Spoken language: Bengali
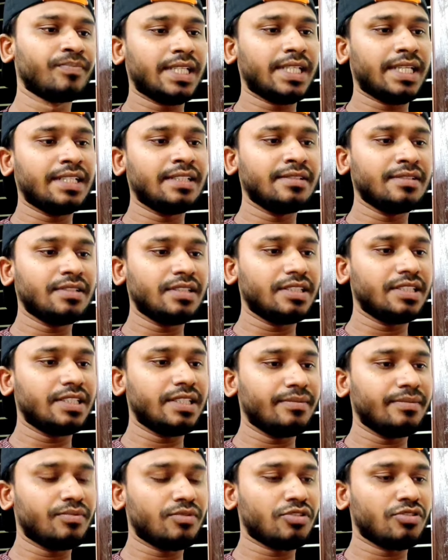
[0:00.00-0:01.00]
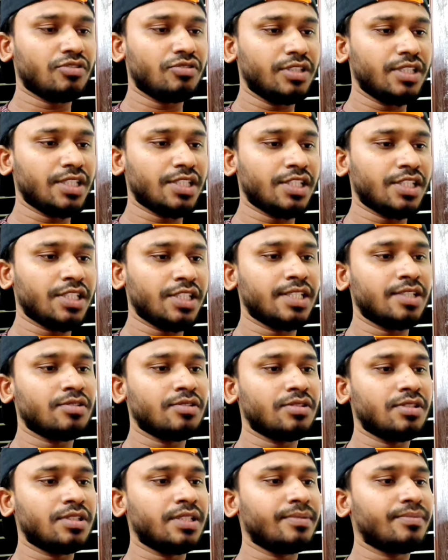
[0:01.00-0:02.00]
সেকেন্ড যে প্রশ্নটি আসে সেটা
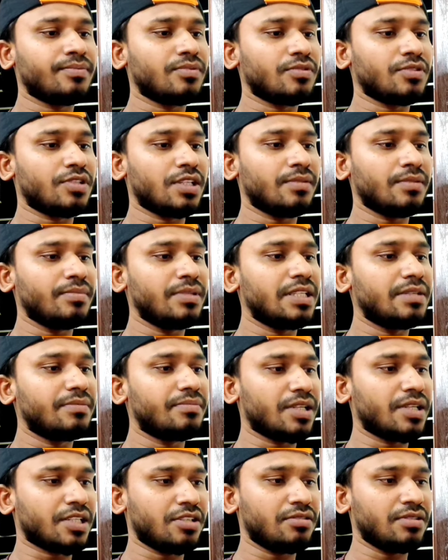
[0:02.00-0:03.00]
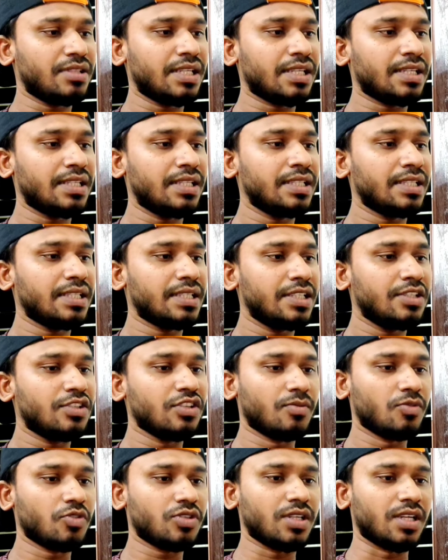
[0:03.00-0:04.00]
হচ্ছে যে প্রসাবে ইনফেকশন থাকলে কি
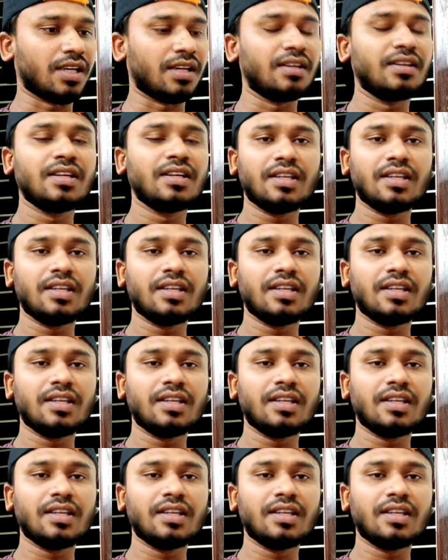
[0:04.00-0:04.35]
সমস্যা